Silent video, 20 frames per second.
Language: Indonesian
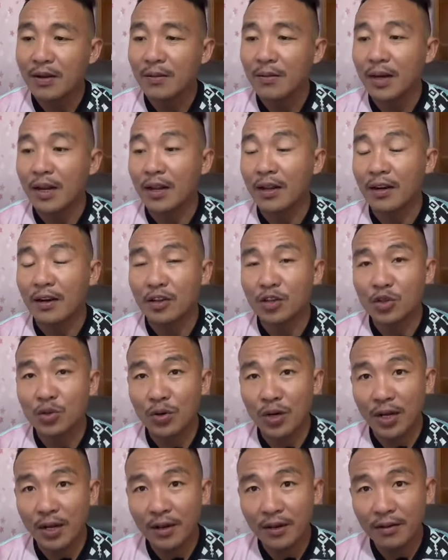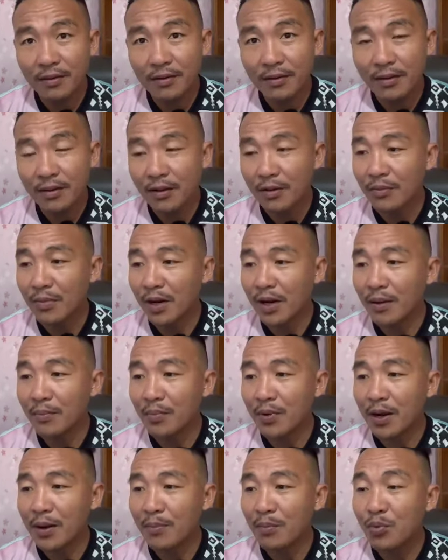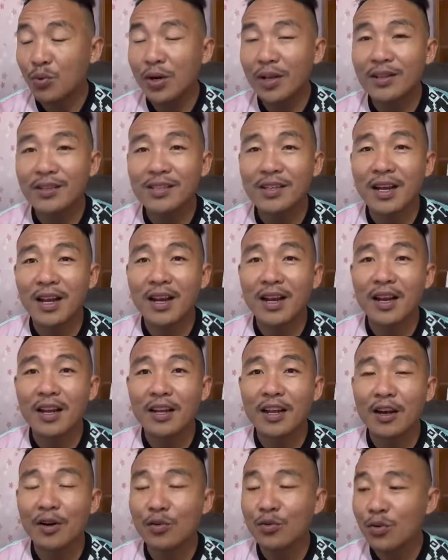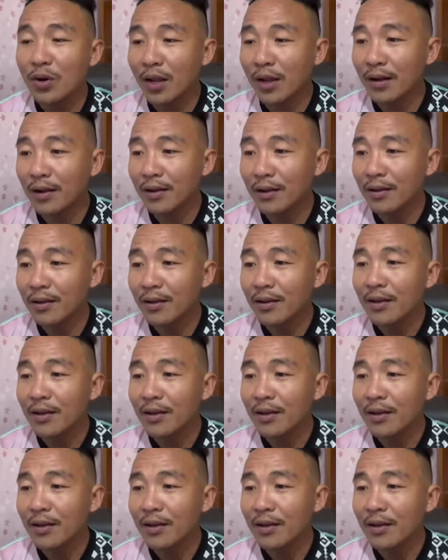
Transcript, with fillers: paling rasional, lembaga pengampunan sekali lagi aku ulang,